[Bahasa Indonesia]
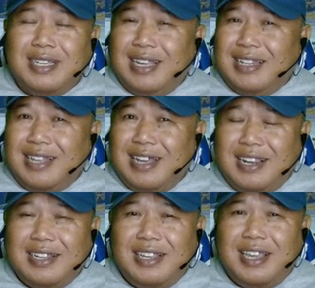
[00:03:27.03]
dari
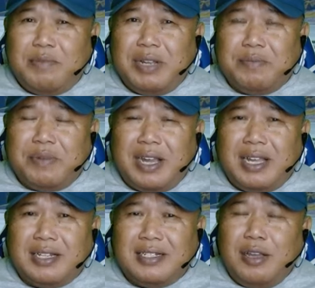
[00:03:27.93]
ketiga
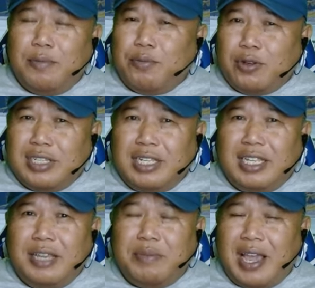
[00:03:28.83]
manfaat
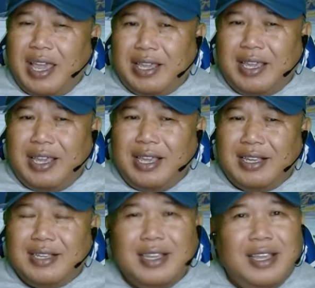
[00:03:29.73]
positif hiking:
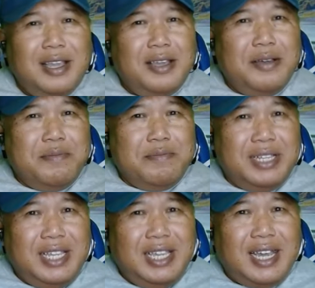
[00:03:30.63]

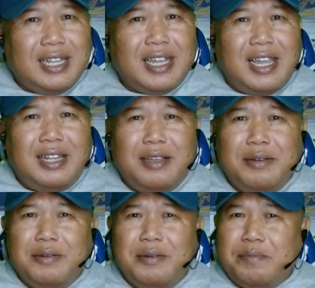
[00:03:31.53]
meningkatkan
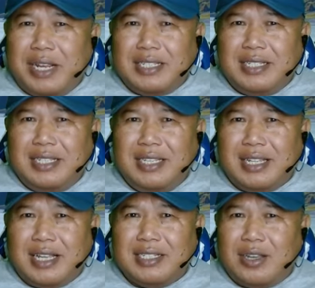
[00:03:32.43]

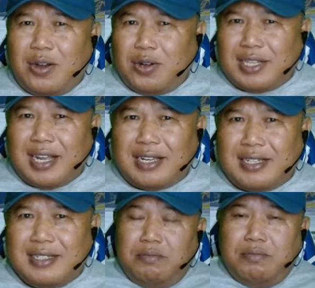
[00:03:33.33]
plastisitas otak,
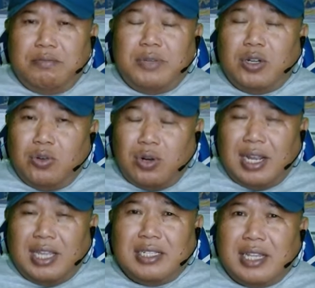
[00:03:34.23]

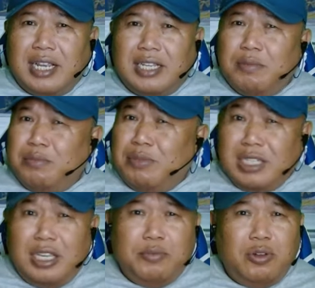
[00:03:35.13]
mengurangi stres
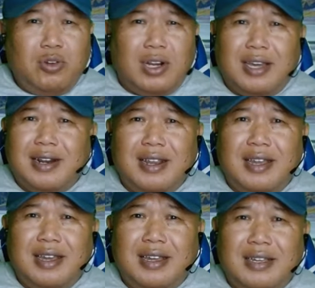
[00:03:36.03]
meskipun
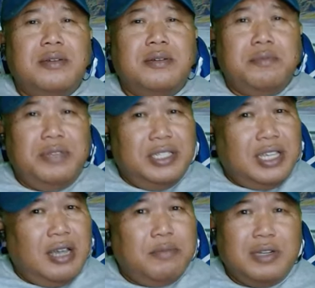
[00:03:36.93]
olahraga
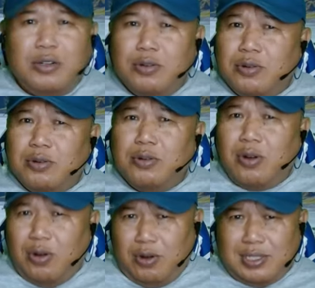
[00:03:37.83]
bisa mendukung
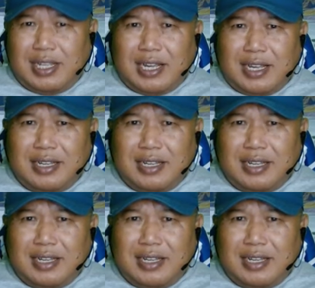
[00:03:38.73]
otak